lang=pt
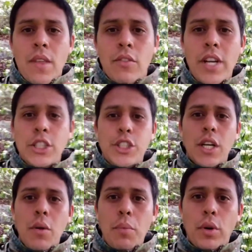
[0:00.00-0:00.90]
vai
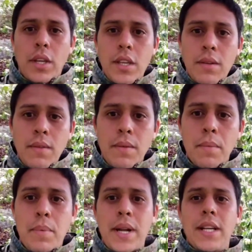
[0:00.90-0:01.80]
estiar um pouquinho
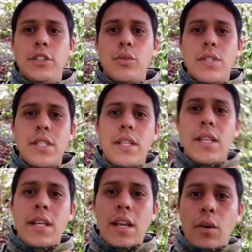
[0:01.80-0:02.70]
para elas
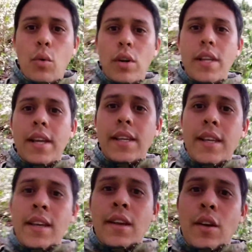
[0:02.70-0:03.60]
conseguirem recolher aí
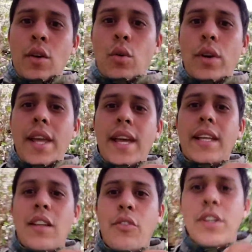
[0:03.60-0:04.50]
o
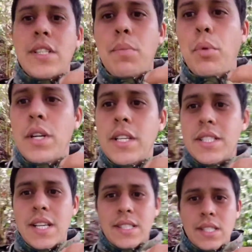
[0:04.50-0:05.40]
néctar, fazer
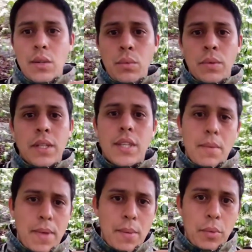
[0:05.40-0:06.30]
polinização, que
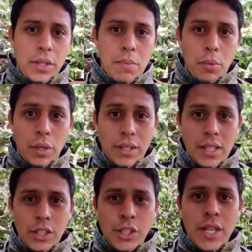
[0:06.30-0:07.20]
também é muito
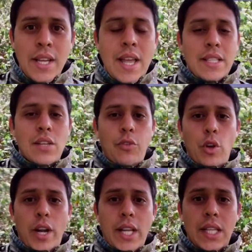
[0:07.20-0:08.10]
importante. Essa
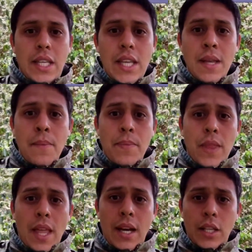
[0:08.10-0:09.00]
florada aqui,
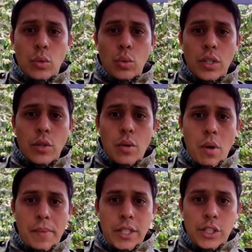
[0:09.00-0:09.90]
ela dura
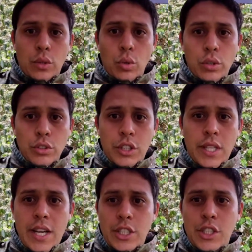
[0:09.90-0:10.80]
normalmente em torno de
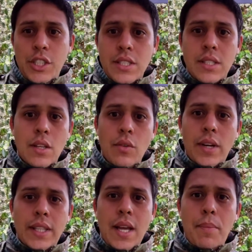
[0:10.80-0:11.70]
três dias, então
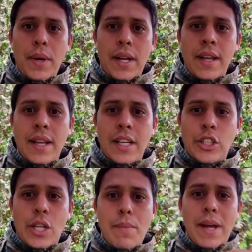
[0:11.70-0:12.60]
vai dar para
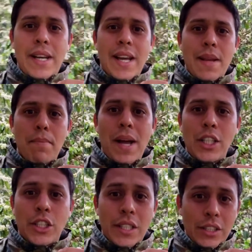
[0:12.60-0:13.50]
elas trabalharem
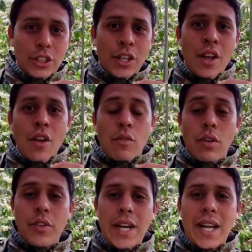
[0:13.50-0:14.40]
bastante.
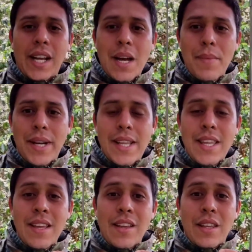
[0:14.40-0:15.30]
Vou virar a câmera
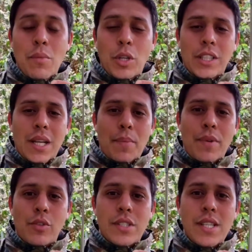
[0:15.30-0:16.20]
aí e mostrar
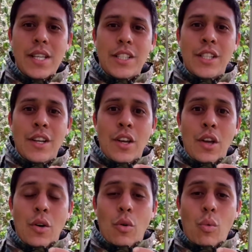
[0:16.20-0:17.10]
para vocês
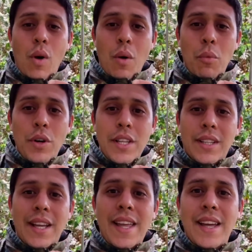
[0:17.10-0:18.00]
o quão
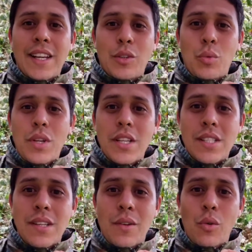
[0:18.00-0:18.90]
bonita é a
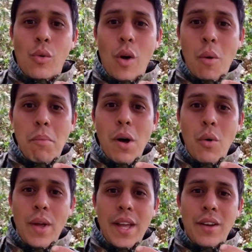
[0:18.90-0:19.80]
natureza, o quão
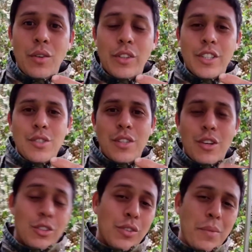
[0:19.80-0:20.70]
bom é o nosso
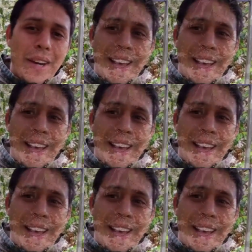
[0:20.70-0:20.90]
Deus. Vamos